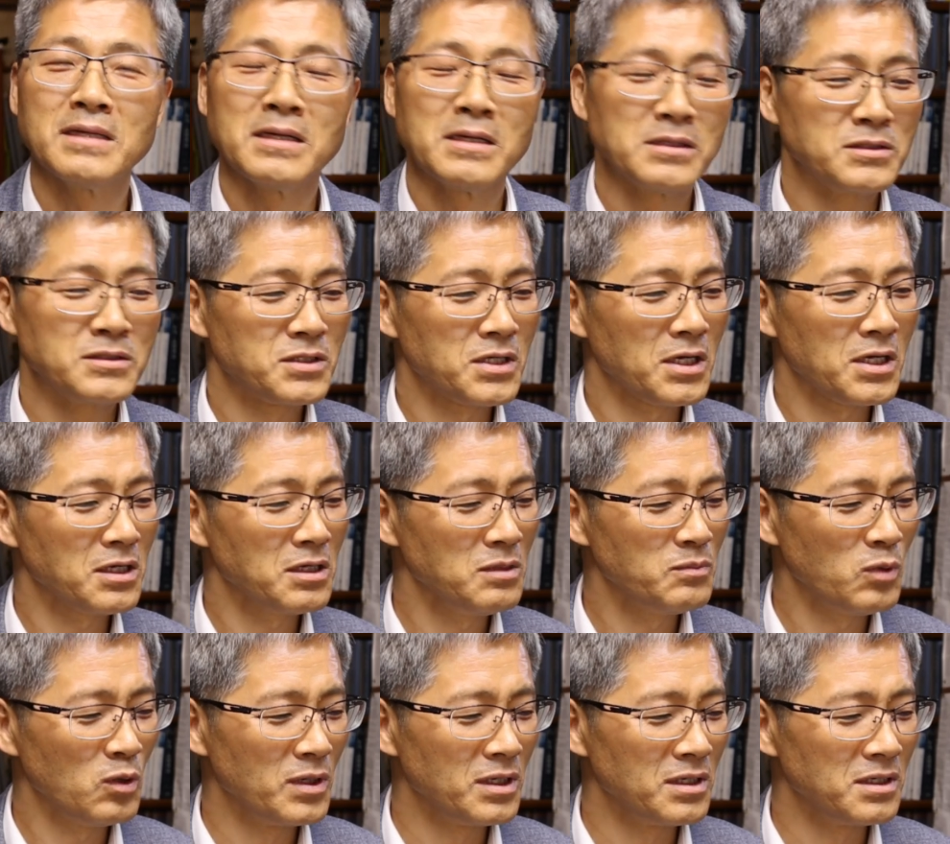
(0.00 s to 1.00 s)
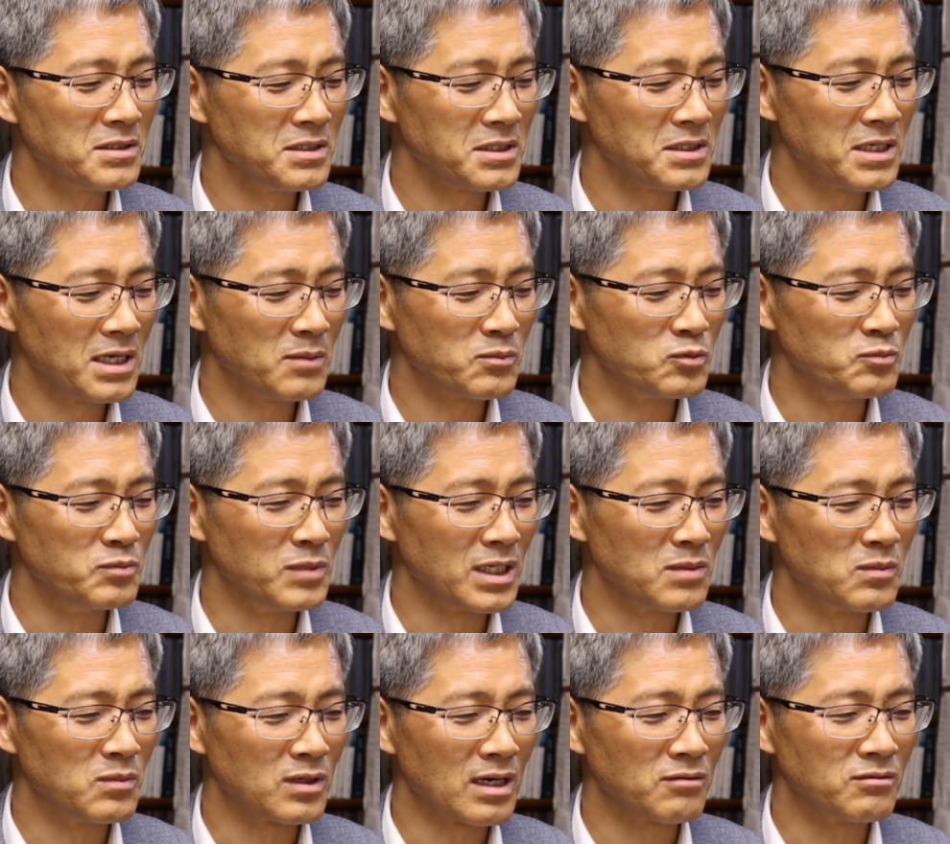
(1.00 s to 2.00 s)
책을 보면 여기에
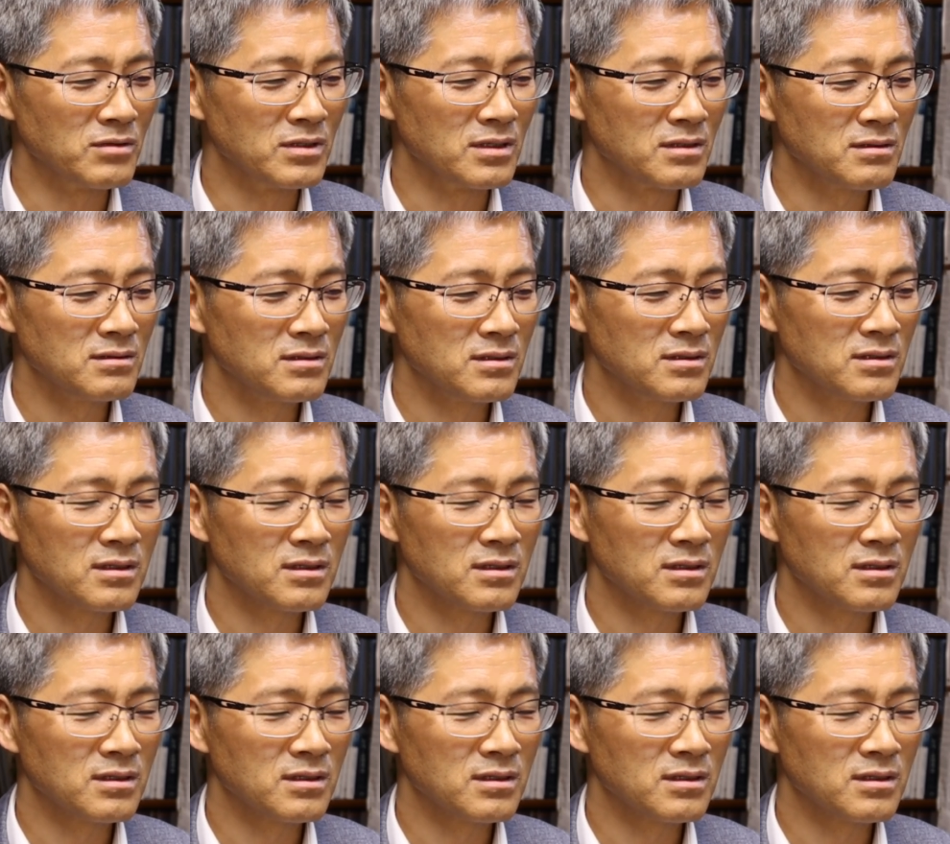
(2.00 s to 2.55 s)
분명히 뭐라고요?